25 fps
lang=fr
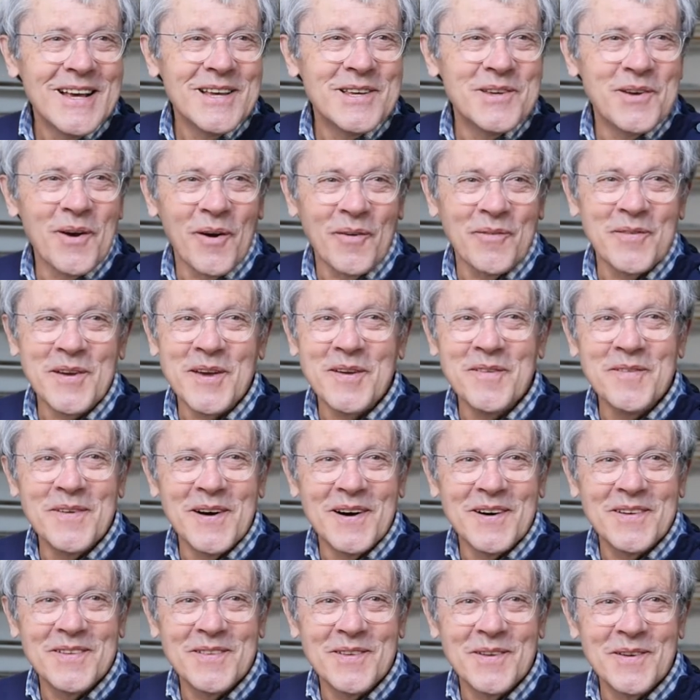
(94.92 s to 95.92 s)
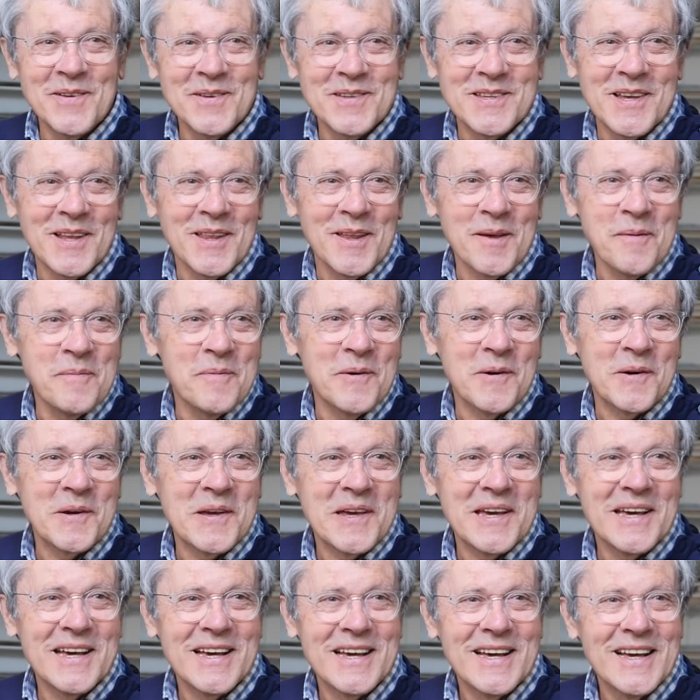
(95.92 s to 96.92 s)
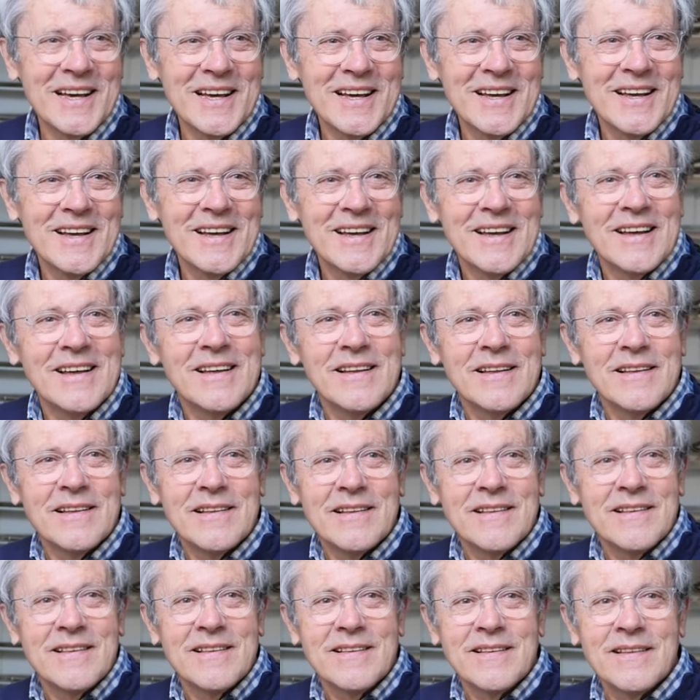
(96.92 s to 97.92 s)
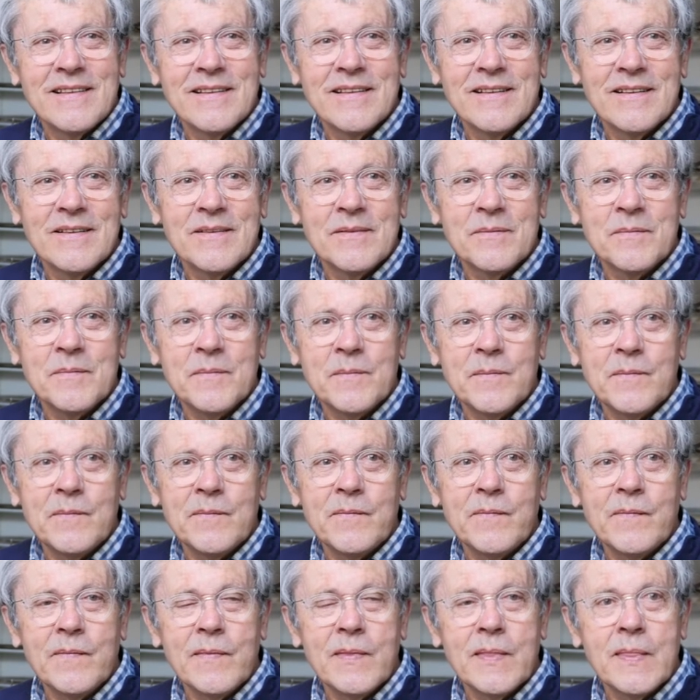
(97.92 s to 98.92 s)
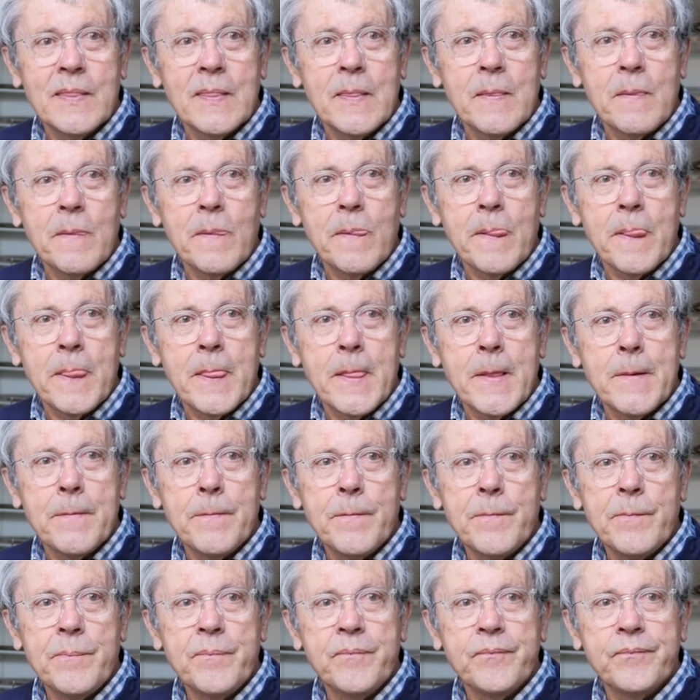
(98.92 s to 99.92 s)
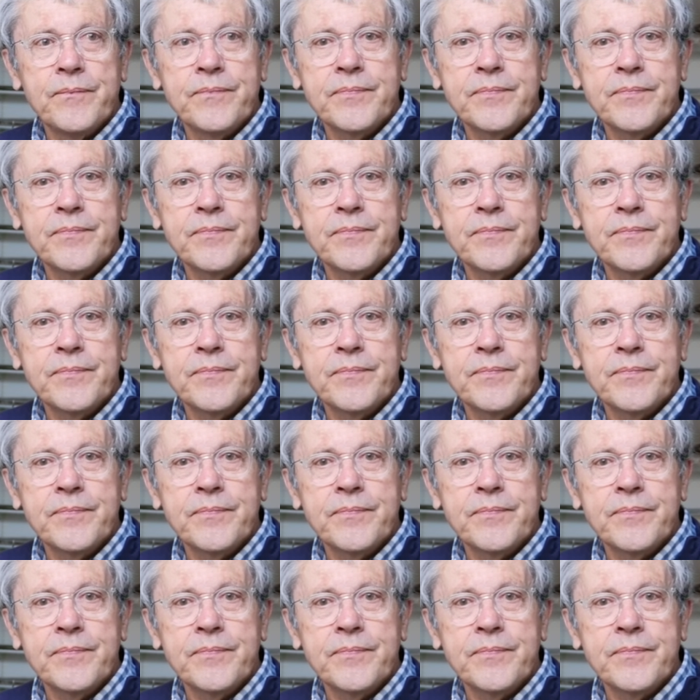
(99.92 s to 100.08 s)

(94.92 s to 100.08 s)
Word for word: survivant de cette époque. La peinture, pour vous, c'était important,